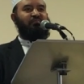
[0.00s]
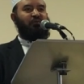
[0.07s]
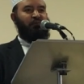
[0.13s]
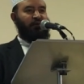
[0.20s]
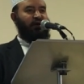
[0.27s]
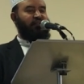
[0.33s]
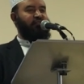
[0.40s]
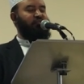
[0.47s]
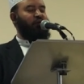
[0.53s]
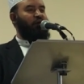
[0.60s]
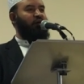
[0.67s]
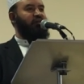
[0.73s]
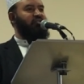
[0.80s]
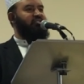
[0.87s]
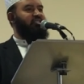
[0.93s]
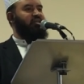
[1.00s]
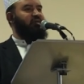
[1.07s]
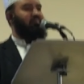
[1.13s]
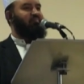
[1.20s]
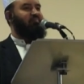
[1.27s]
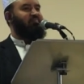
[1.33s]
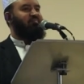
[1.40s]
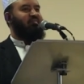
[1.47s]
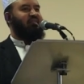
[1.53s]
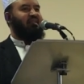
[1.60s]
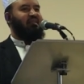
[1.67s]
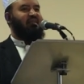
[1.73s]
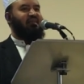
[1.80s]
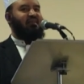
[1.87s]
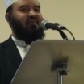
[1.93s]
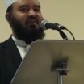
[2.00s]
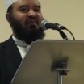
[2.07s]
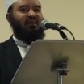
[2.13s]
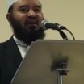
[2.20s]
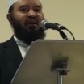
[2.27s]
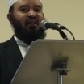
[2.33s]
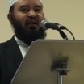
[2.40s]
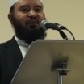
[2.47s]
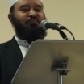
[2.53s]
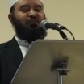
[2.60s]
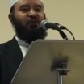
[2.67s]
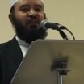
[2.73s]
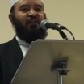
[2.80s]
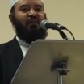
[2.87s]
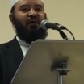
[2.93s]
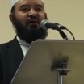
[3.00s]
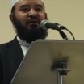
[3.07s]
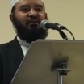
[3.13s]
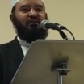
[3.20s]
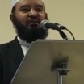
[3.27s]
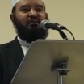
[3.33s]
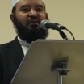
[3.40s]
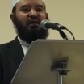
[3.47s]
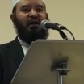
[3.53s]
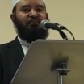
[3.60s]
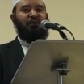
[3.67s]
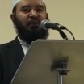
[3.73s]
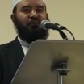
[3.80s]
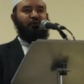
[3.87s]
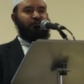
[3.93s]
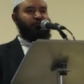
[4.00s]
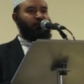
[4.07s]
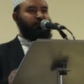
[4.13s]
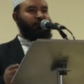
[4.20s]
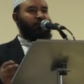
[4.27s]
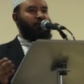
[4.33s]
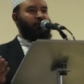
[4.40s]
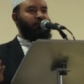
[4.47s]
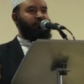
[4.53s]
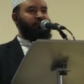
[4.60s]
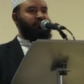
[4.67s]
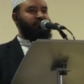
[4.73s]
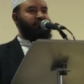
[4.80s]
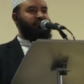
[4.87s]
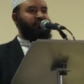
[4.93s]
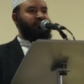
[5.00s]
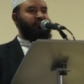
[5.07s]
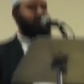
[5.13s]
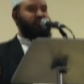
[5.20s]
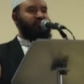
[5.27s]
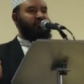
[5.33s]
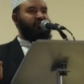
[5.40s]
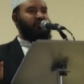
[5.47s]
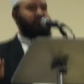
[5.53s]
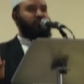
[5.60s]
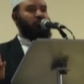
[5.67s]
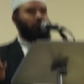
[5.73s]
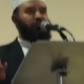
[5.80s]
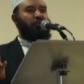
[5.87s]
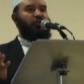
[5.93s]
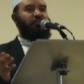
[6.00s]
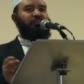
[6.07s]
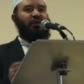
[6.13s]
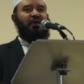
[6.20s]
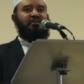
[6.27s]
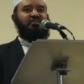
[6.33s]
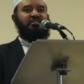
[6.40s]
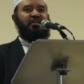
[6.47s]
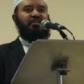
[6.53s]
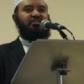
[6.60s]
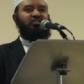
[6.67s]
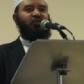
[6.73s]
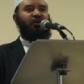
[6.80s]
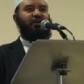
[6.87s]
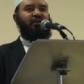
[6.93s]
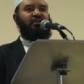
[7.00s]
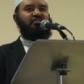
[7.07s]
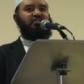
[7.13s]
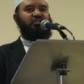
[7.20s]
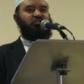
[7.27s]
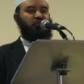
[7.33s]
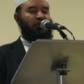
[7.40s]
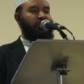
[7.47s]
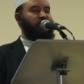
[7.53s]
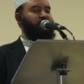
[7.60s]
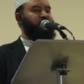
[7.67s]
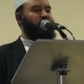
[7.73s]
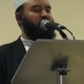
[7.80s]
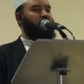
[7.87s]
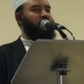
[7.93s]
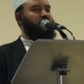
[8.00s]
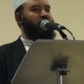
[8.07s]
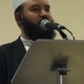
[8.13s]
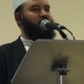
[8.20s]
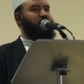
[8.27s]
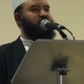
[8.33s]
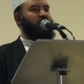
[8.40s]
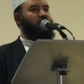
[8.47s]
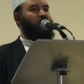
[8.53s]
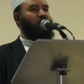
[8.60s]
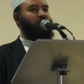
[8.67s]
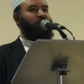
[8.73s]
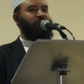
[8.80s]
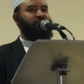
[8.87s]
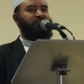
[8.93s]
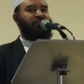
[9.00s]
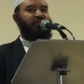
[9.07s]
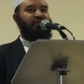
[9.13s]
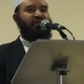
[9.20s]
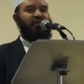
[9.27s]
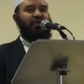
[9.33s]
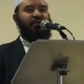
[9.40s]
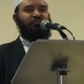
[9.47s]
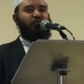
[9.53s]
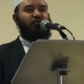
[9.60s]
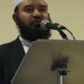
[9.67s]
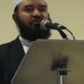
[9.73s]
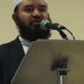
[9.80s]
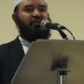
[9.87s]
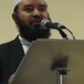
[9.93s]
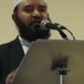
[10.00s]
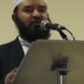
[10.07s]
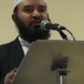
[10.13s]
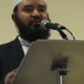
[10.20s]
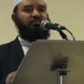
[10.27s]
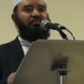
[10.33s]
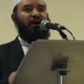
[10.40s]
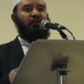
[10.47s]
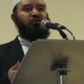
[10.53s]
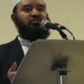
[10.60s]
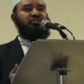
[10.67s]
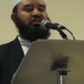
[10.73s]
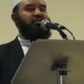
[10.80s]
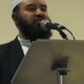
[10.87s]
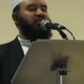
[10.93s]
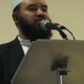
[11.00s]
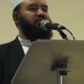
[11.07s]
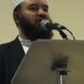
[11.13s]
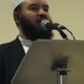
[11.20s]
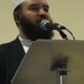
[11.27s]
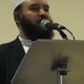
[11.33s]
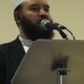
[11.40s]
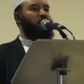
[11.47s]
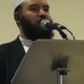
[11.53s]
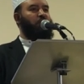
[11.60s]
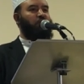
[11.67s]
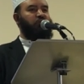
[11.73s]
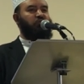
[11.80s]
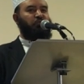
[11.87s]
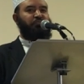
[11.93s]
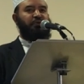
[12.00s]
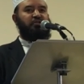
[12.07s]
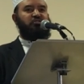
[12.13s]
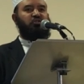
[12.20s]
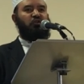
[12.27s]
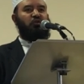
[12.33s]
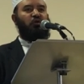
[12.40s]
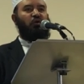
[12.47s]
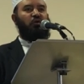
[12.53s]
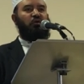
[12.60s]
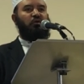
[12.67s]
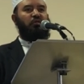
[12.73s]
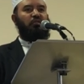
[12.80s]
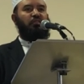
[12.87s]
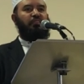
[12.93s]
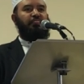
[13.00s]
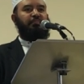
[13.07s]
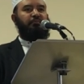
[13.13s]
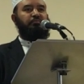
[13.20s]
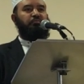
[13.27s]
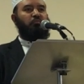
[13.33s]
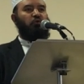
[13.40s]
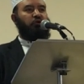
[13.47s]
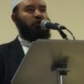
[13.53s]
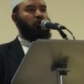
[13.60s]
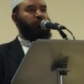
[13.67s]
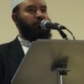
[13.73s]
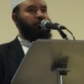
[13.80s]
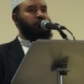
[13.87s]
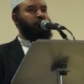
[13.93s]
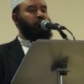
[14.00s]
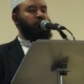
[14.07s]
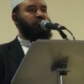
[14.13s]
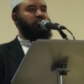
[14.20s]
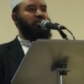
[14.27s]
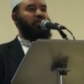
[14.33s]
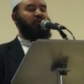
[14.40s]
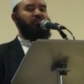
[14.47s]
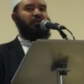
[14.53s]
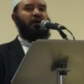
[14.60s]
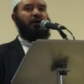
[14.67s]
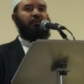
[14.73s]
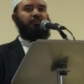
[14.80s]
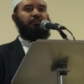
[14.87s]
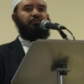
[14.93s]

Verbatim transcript: প্রমাণিত হয়েছে আলহামদুলিল্লাহ আমার বক্তব্য দুপুরে প্রায় শেষ হয়ে গেছে সংক্ষিপ্ত বক্তব্য ছিল এই মুহূর্তে মানসিক দিক দিয়ে আমি কোনো বক্তব্যের জন্য মোটেও প্রস্তুত ছিলাম না